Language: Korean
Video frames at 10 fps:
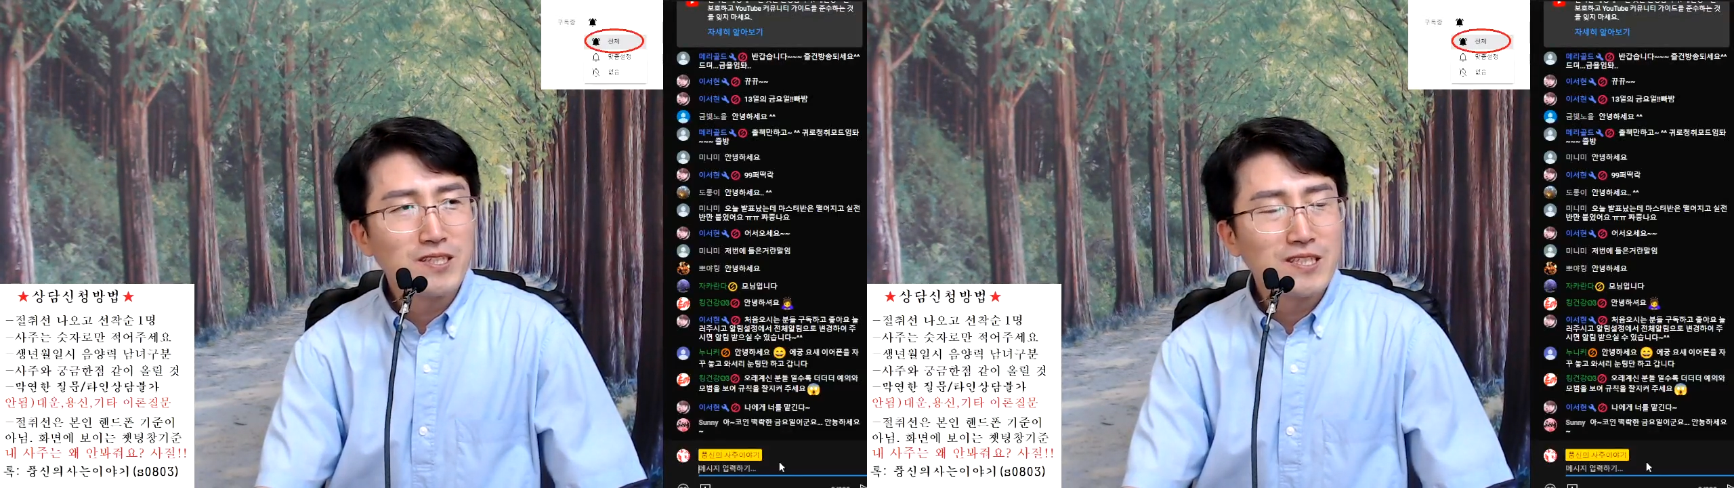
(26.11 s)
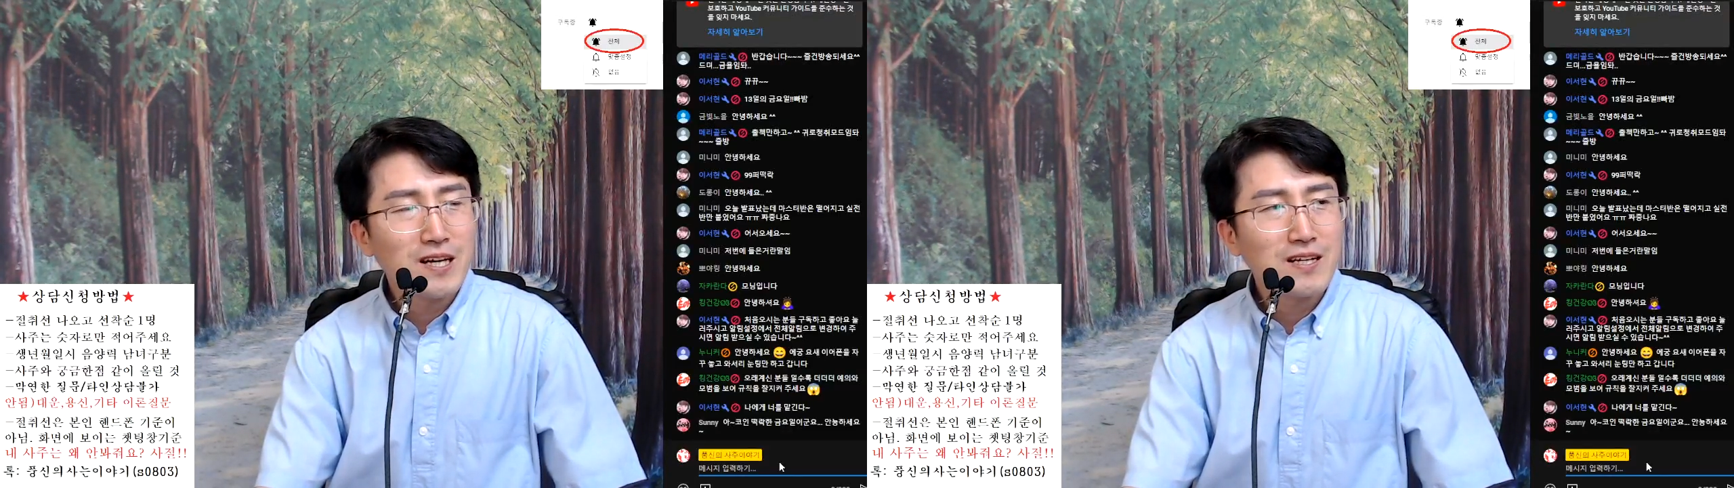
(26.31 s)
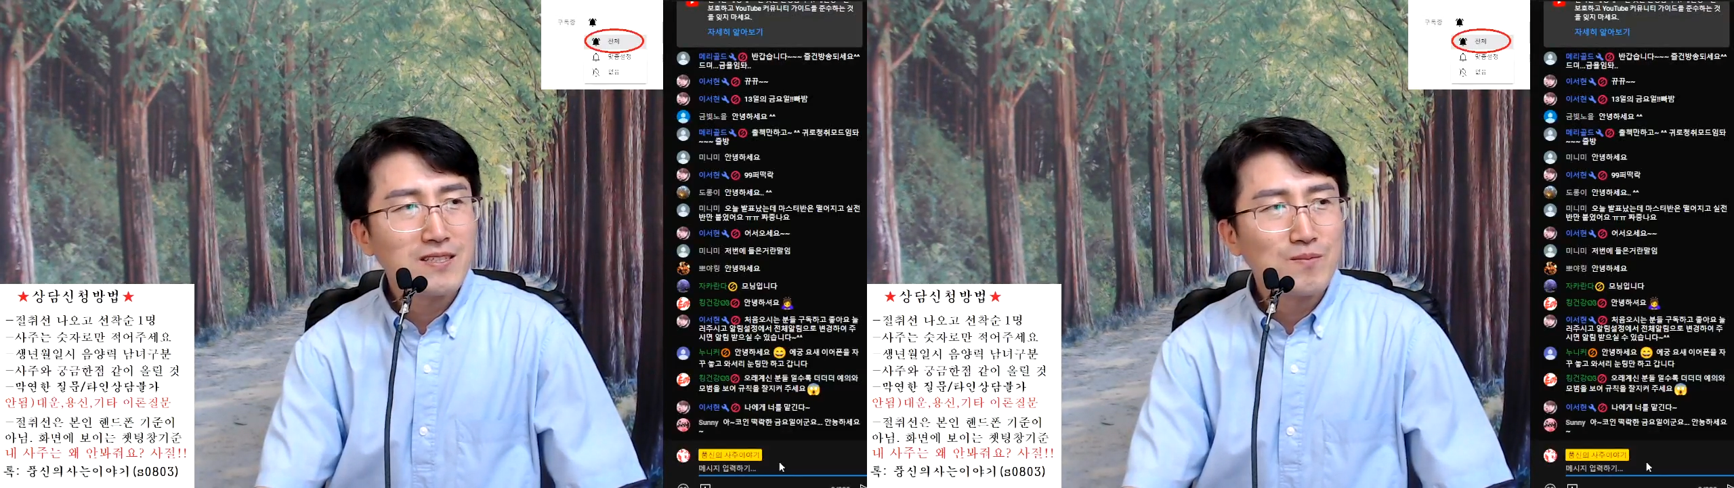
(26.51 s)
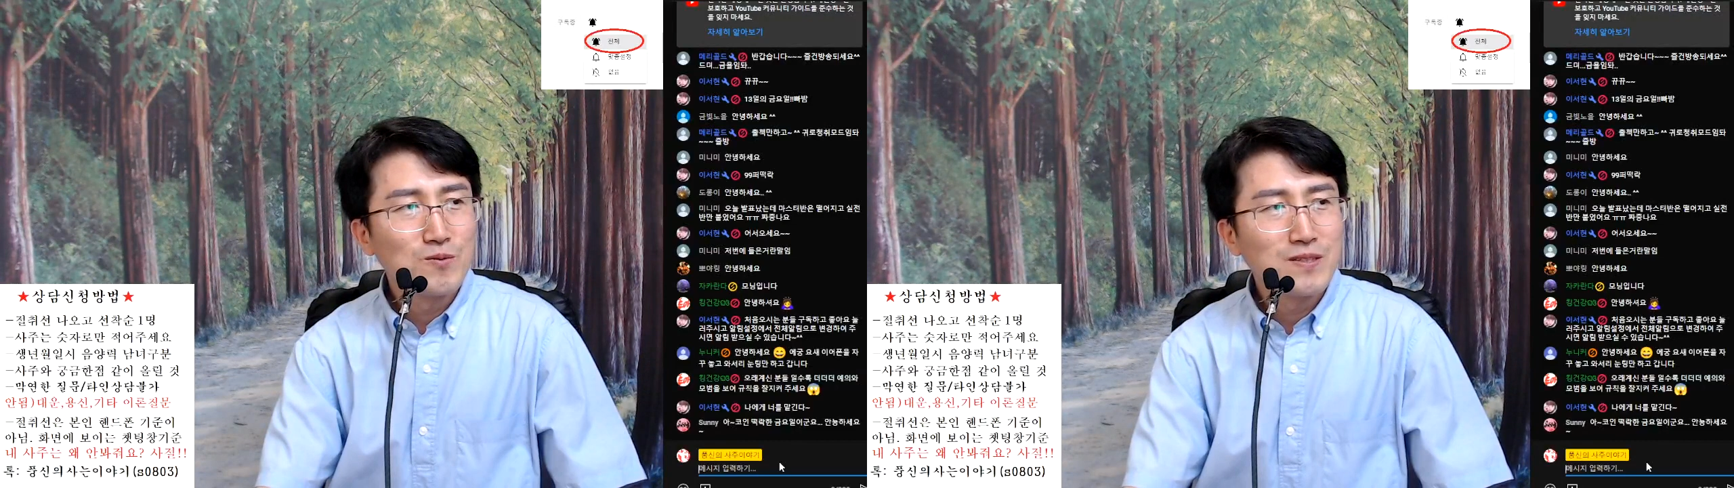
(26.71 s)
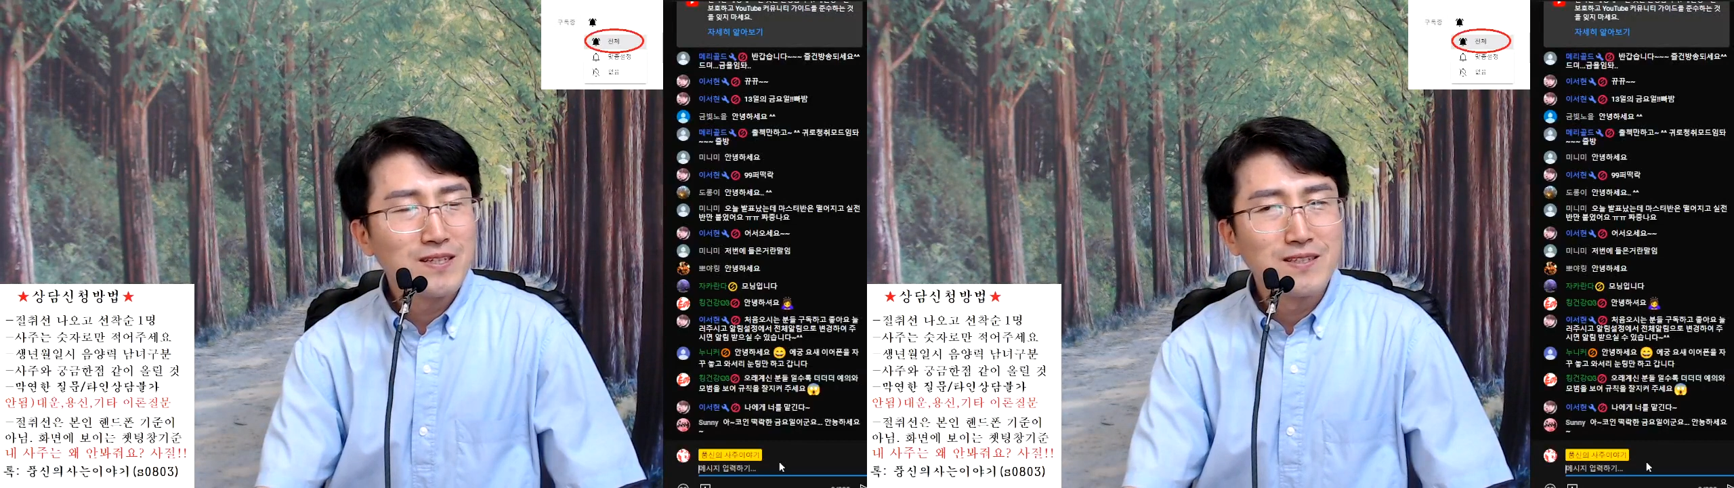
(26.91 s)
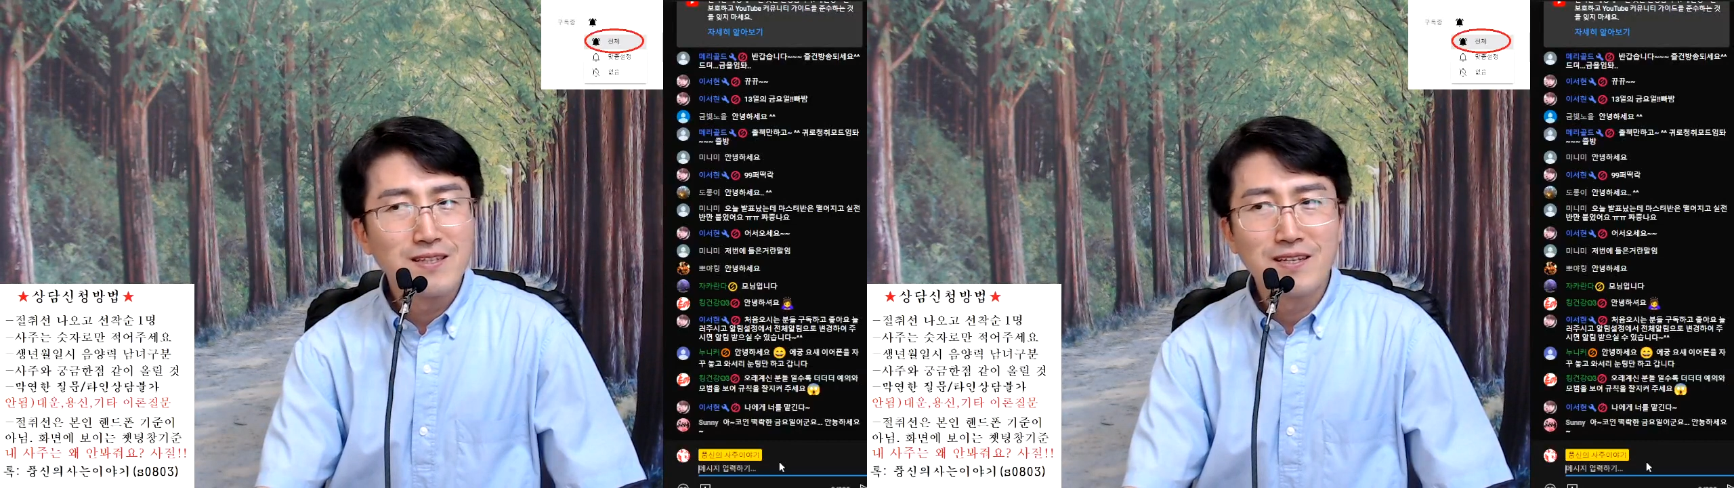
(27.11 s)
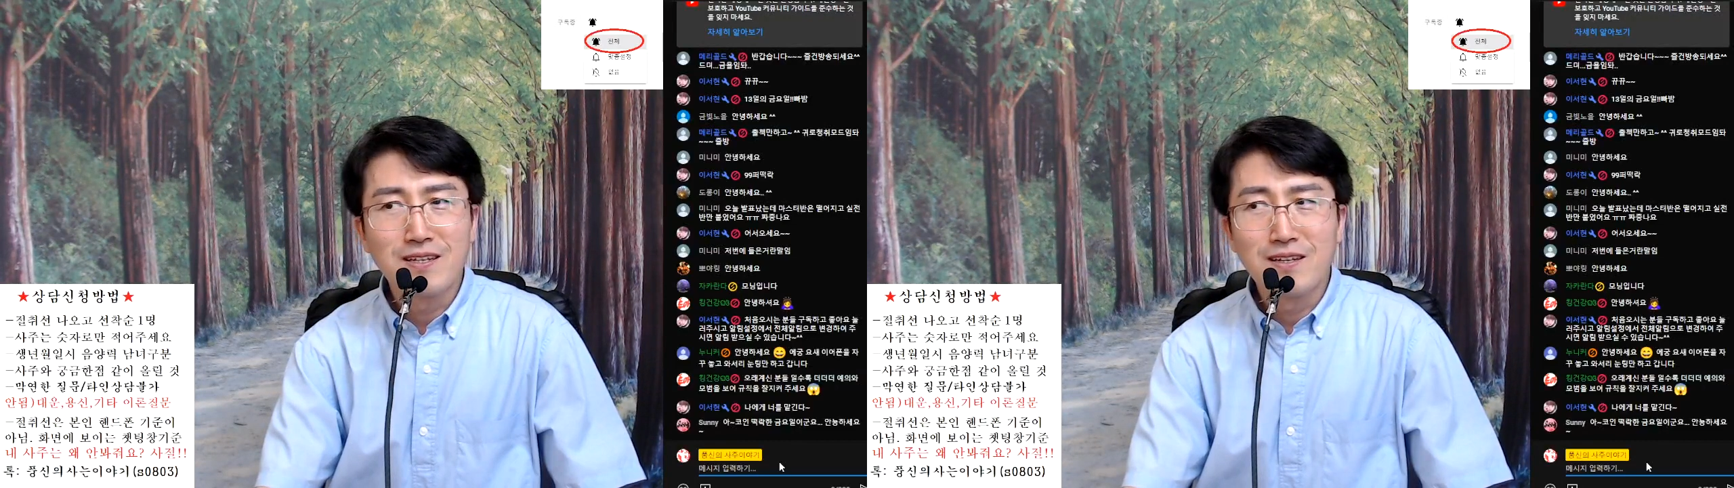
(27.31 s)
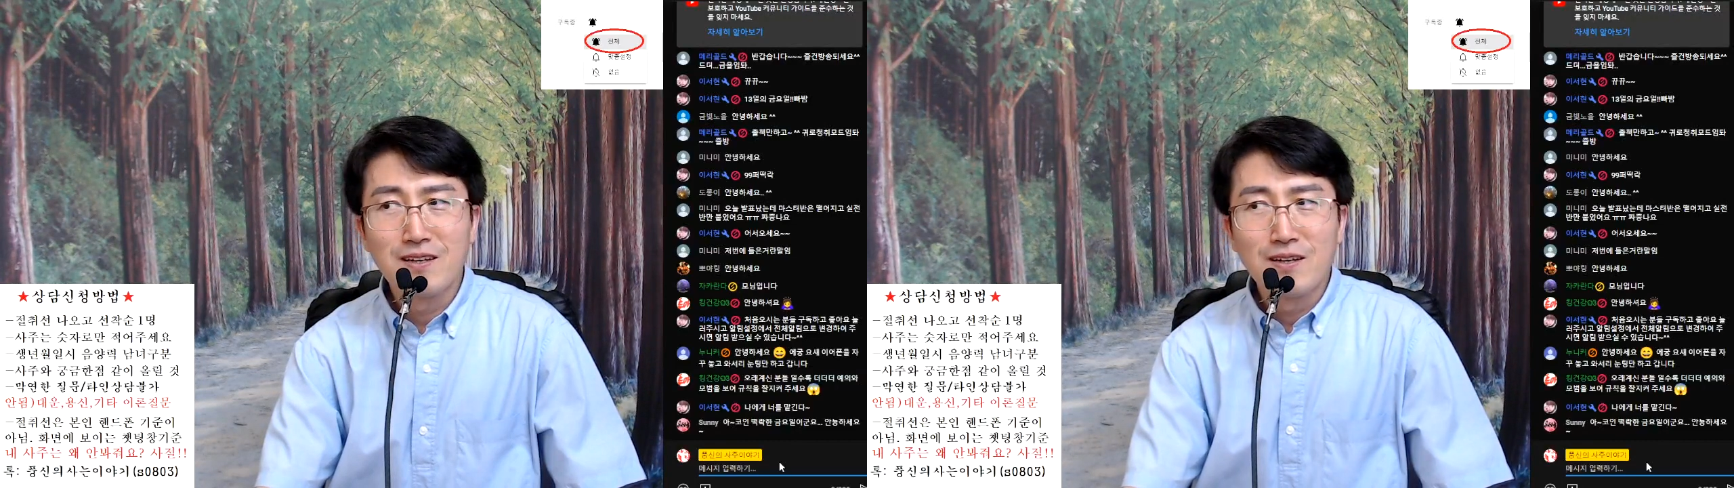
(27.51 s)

잘하지는 못하는데